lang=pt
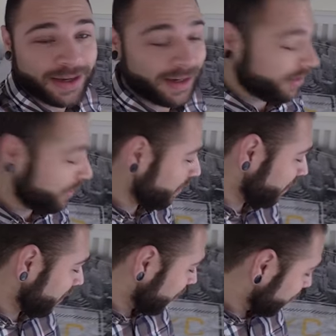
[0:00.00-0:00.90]
a gente vai
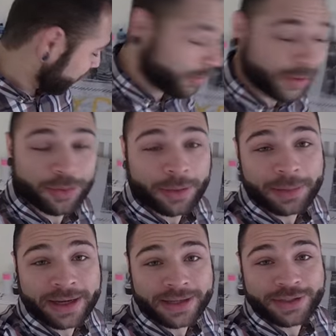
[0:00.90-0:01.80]
falar sobre um
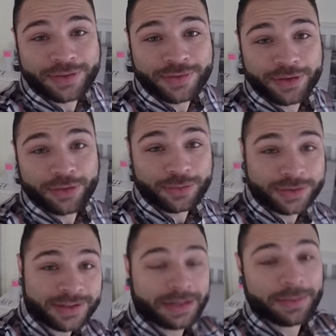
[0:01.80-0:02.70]
aplicativo e um
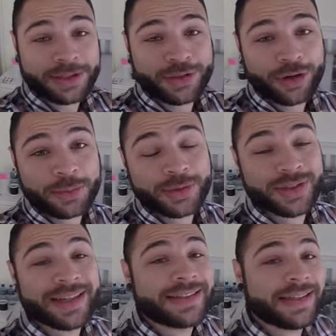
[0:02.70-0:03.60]
sistema de
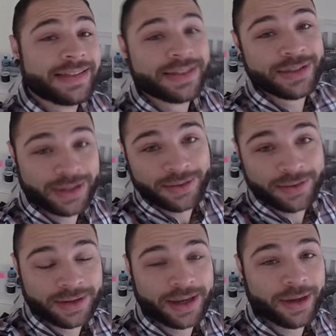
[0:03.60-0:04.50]
ônibus
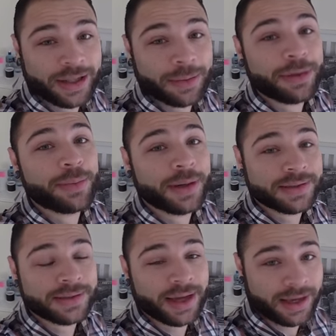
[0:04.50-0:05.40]
sensacional que é o Dublin
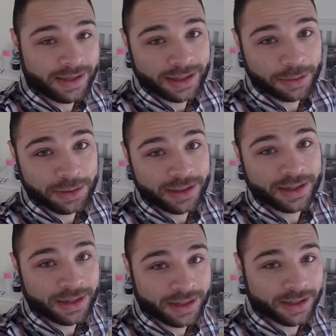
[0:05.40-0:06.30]
Bus aqui em Dublin,
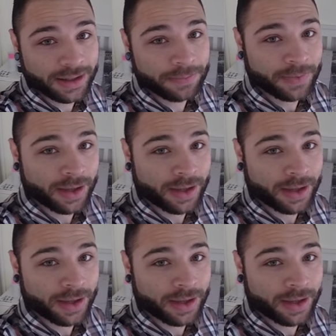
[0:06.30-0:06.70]
Irlanda.